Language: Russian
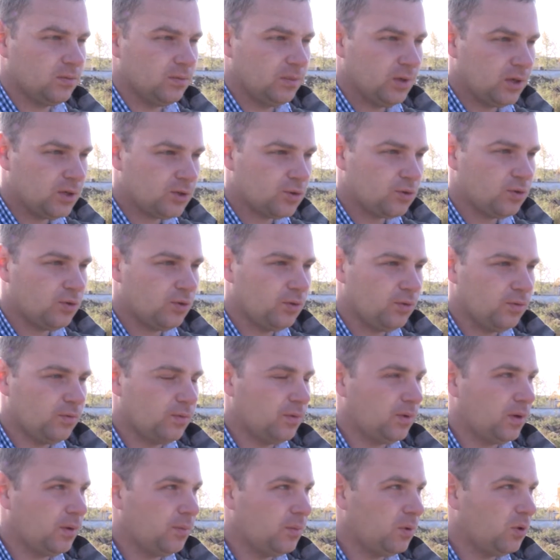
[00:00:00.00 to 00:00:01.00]
большой,
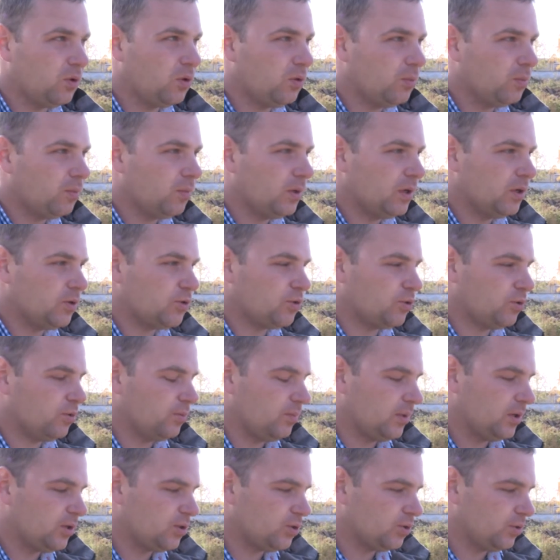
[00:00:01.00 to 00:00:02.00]
объем большой,
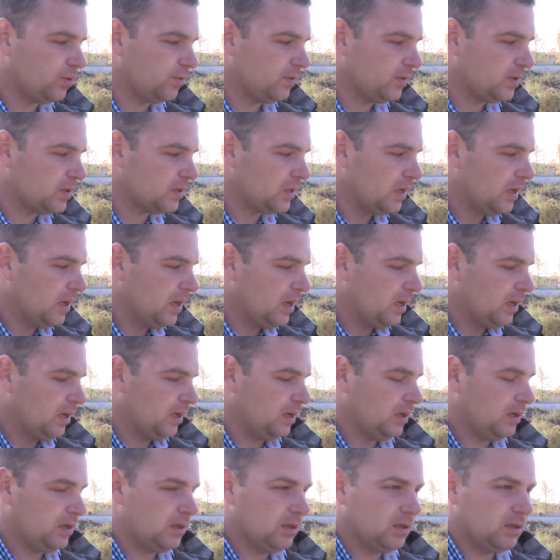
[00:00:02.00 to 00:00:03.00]
большой вес.
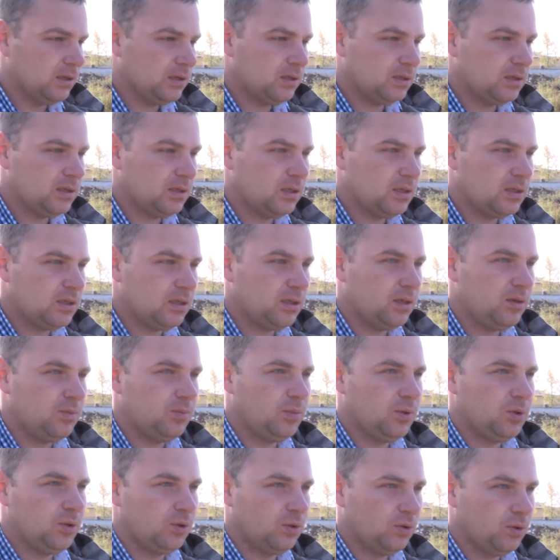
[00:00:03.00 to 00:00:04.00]
Э, здесь и
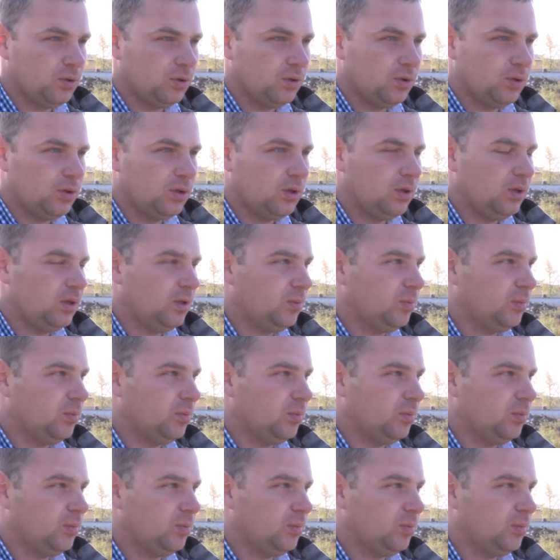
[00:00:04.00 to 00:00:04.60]
бетон, и